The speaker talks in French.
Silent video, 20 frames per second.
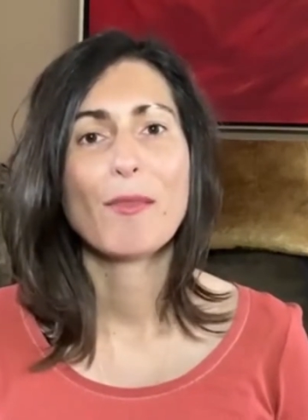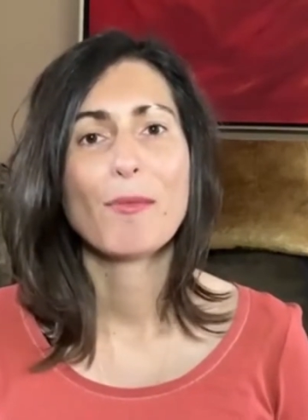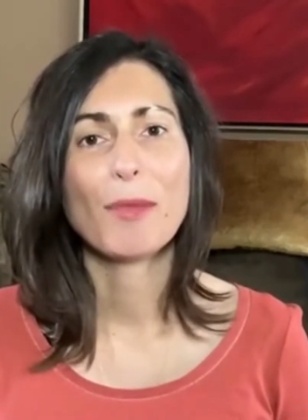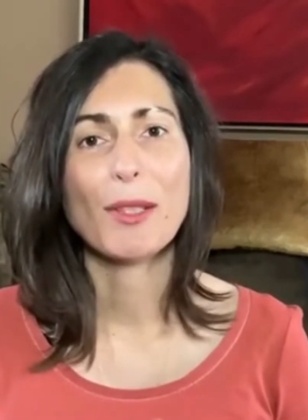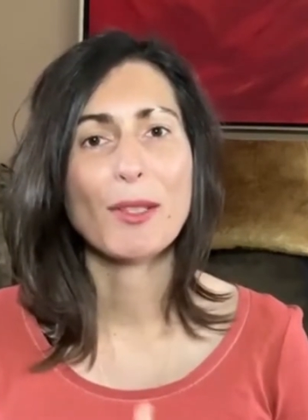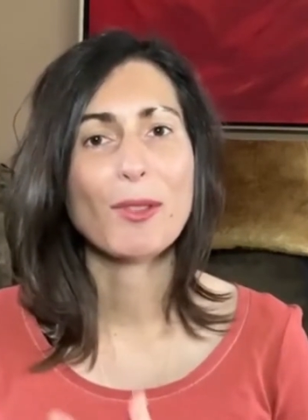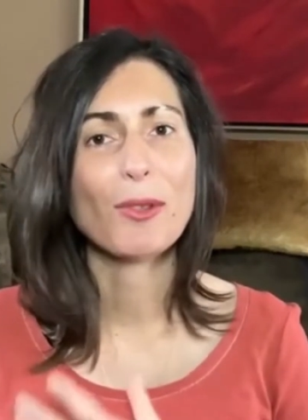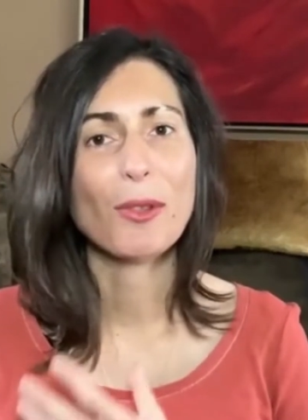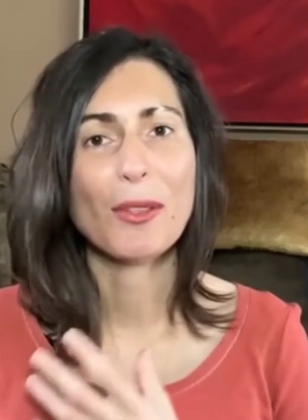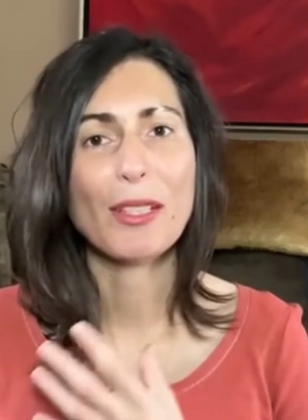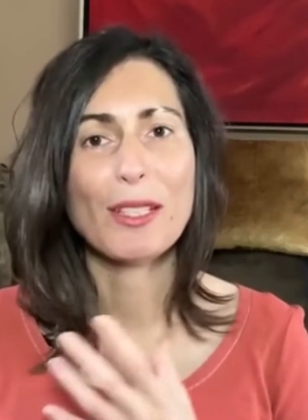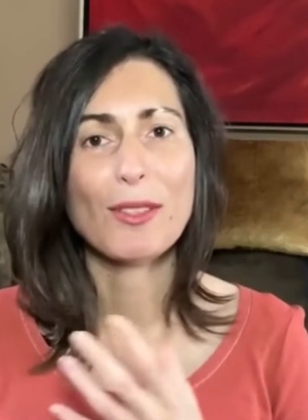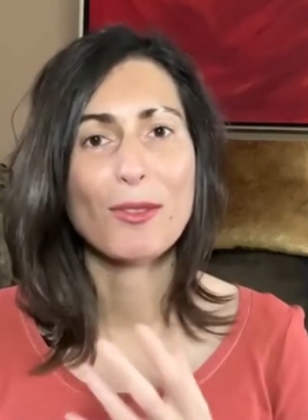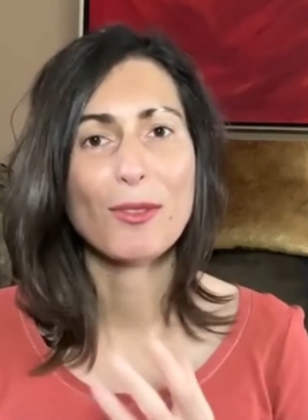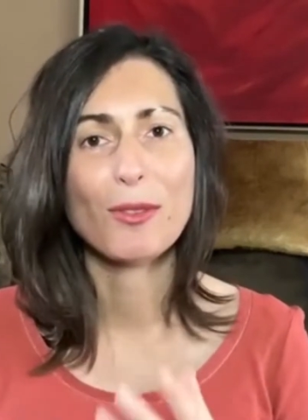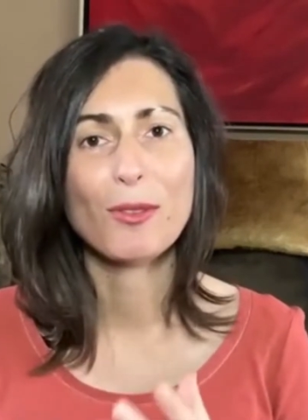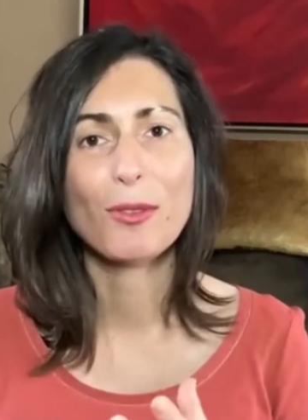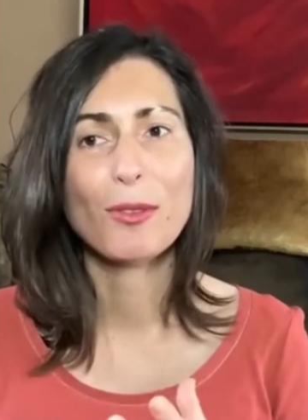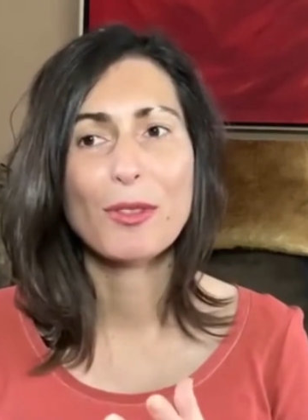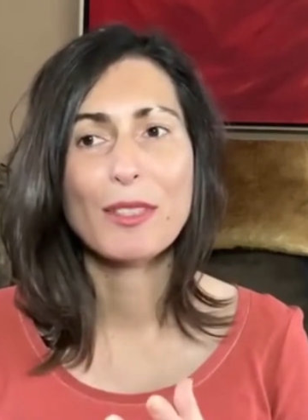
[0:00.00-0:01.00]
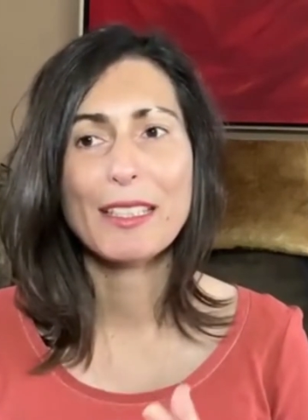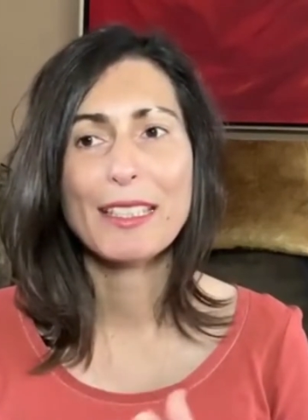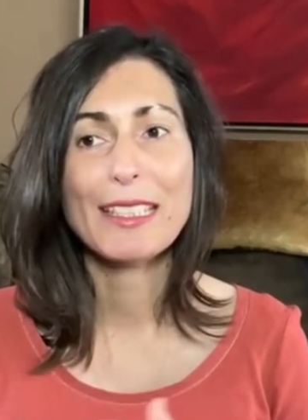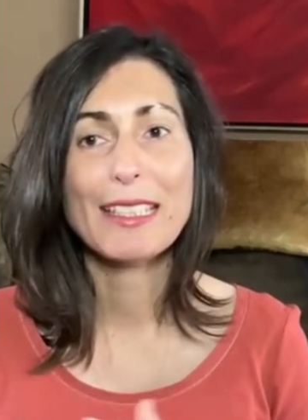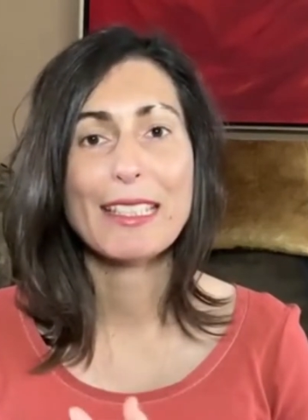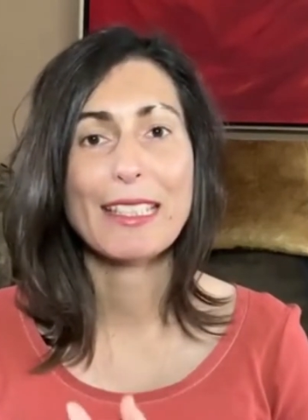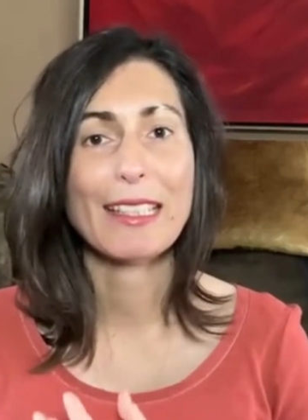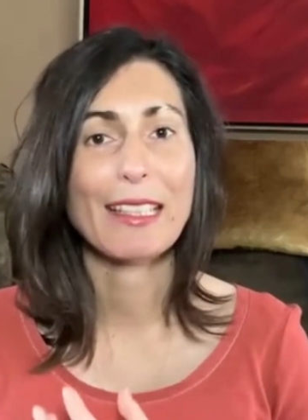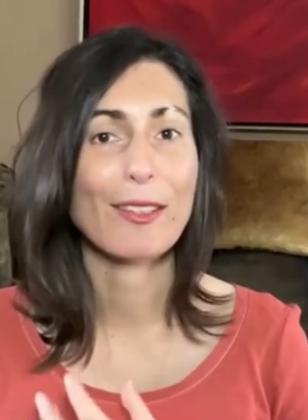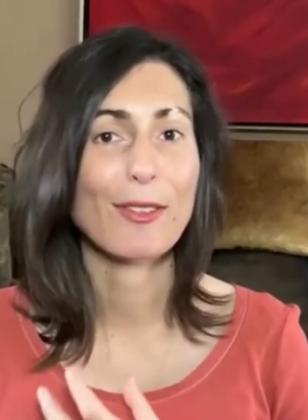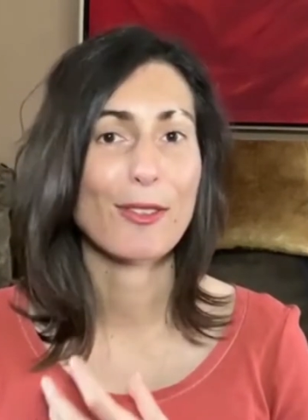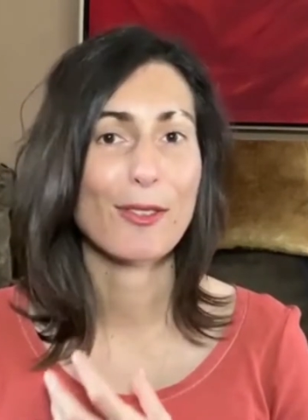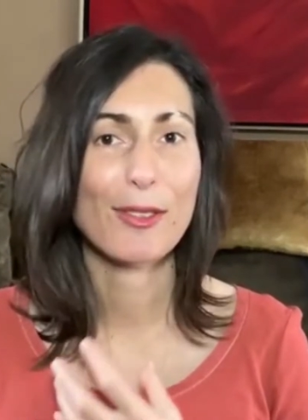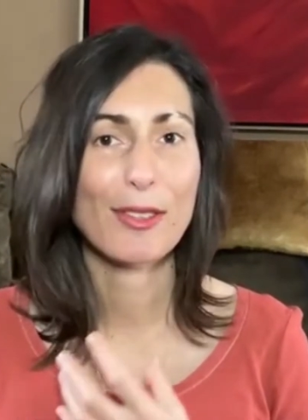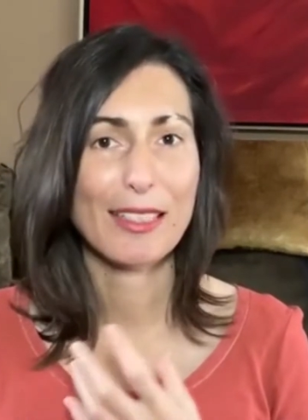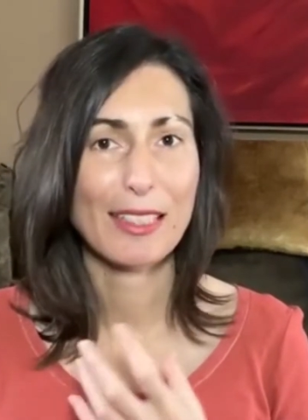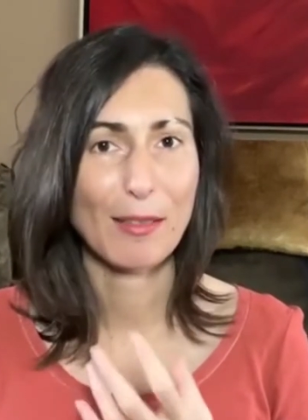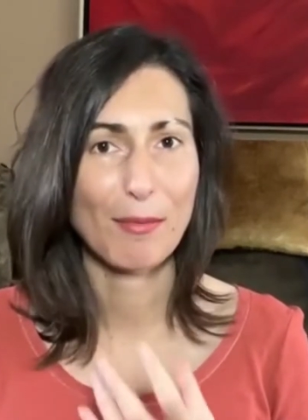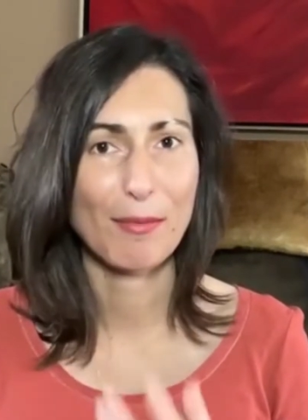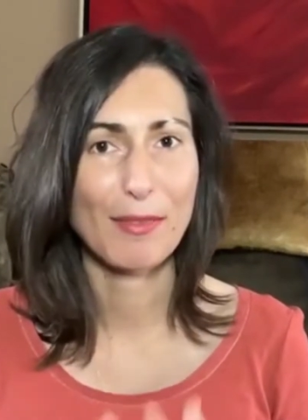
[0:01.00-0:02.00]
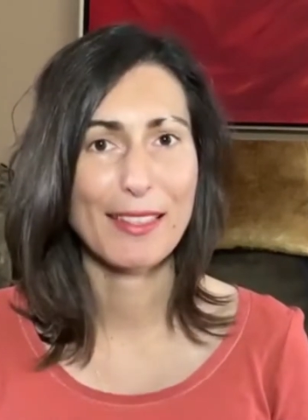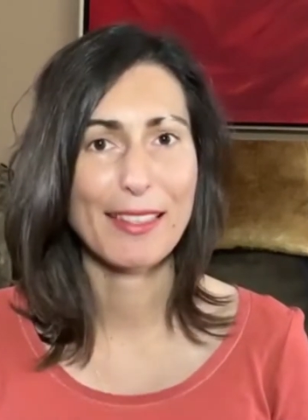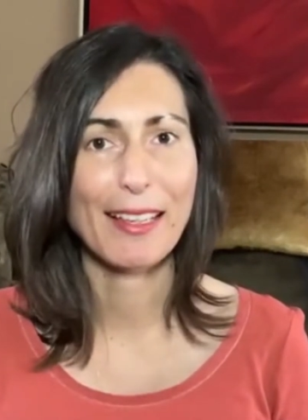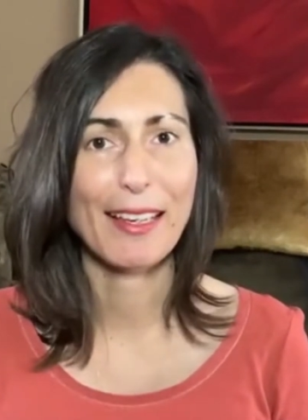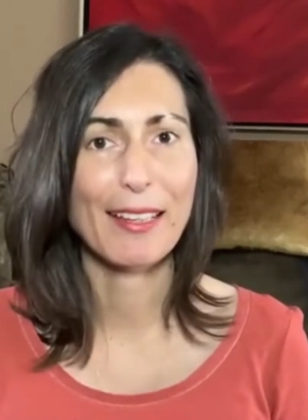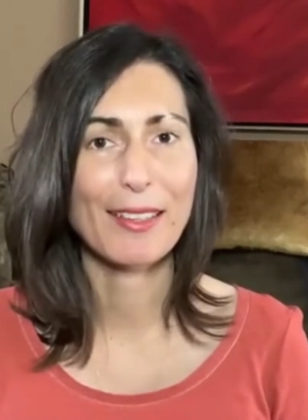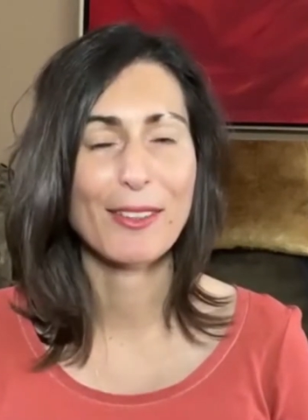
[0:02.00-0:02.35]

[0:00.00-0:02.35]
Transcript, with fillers: Bien sûr, les audionies, c'est quelque chose qui me tient